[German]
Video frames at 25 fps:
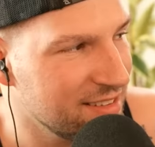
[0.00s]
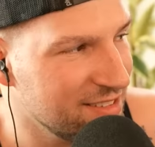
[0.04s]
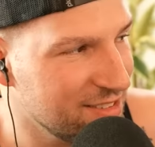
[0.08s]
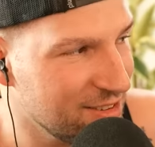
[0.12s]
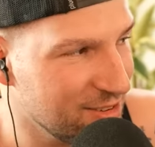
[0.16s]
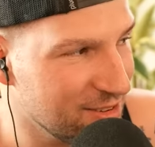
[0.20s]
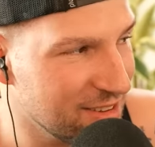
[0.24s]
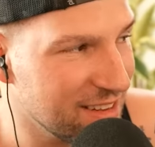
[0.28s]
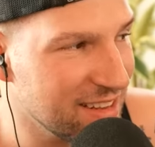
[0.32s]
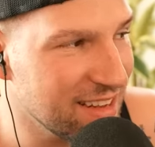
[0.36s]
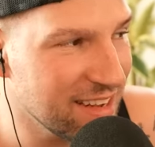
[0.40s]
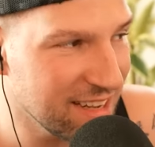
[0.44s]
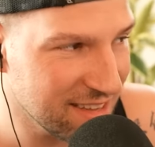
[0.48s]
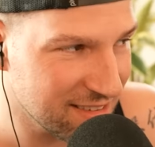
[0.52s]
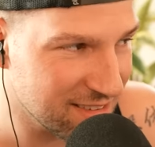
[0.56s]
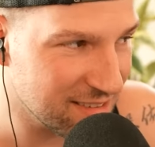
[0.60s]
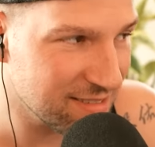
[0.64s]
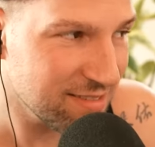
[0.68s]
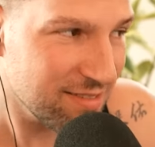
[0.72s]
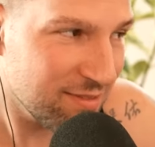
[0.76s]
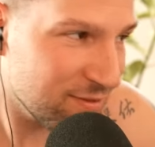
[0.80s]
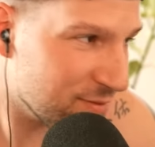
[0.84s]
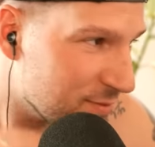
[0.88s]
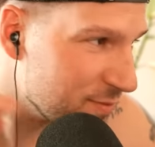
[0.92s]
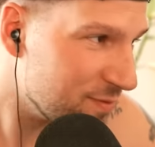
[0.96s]
Also jetzt,
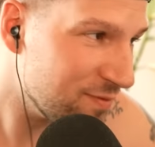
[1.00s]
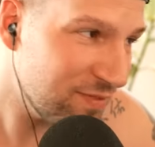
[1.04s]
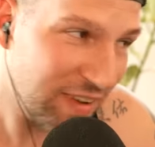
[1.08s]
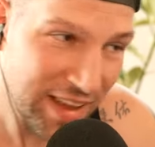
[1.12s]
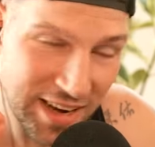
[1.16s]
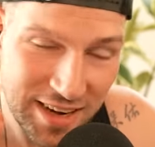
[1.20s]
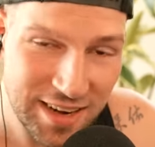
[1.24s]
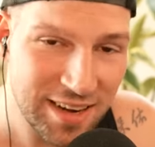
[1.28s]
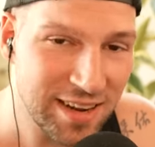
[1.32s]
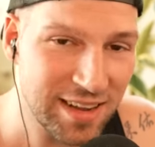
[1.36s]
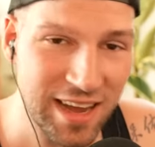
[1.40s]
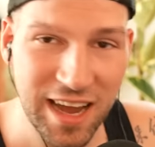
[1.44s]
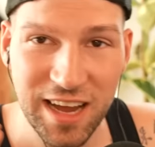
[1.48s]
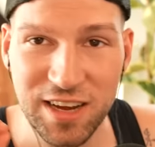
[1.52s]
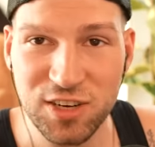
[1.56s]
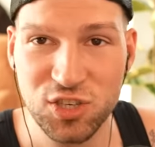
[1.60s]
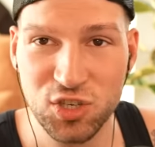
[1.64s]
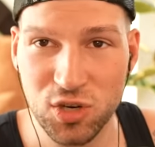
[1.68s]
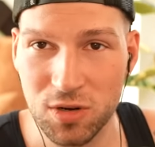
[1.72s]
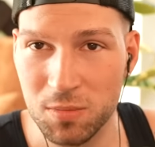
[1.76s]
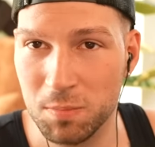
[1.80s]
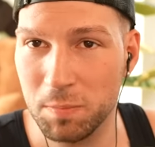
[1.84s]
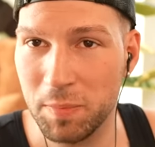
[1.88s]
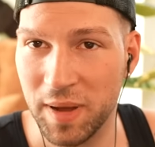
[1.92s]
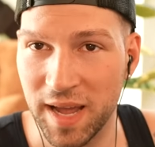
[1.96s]
wenn er
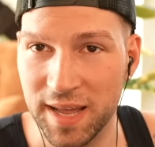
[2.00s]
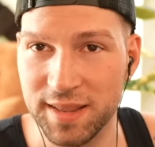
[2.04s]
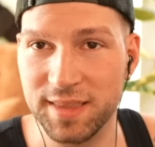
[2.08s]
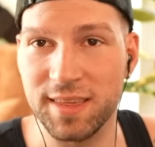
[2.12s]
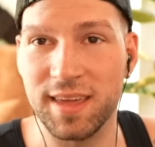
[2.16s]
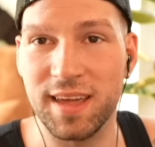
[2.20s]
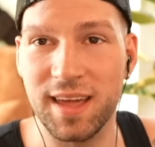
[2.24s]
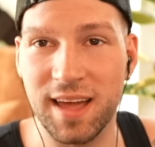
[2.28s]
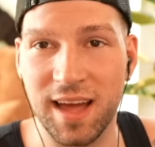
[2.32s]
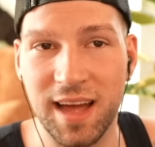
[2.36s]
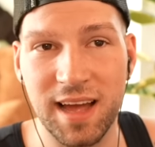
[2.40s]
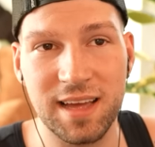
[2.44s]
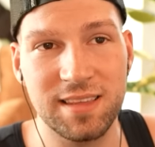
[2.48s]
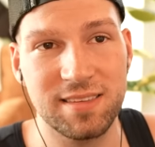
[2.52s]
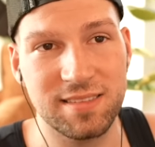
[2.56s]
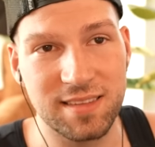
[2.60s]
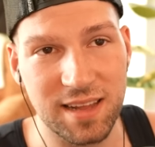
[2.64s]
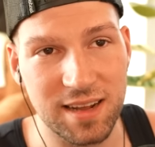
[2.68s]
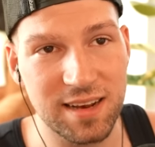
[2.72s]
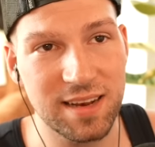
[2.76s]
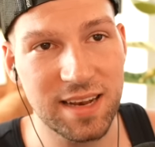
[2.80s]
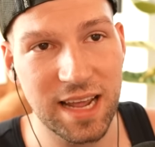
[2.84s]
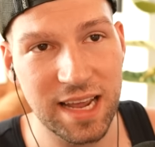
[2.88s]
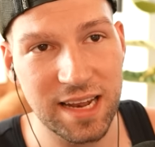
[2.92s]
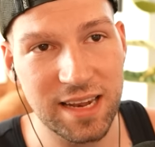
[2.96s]
schon Patrick heißt,
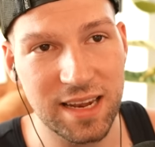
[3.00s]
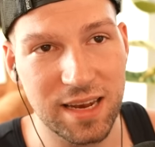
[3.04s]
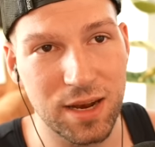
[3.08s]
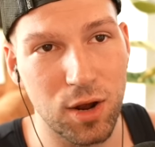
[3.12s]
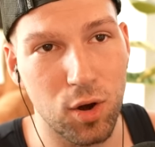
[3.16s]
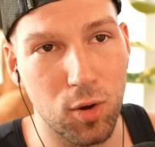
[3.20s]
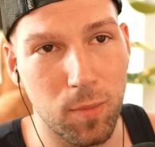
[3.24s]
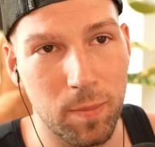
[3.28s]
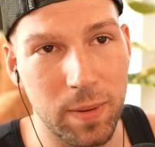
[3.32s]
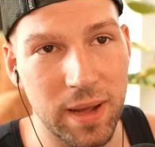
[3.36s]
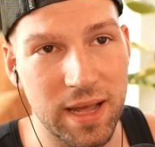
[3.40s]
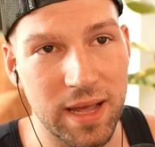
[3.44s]
dann nenn ihn auch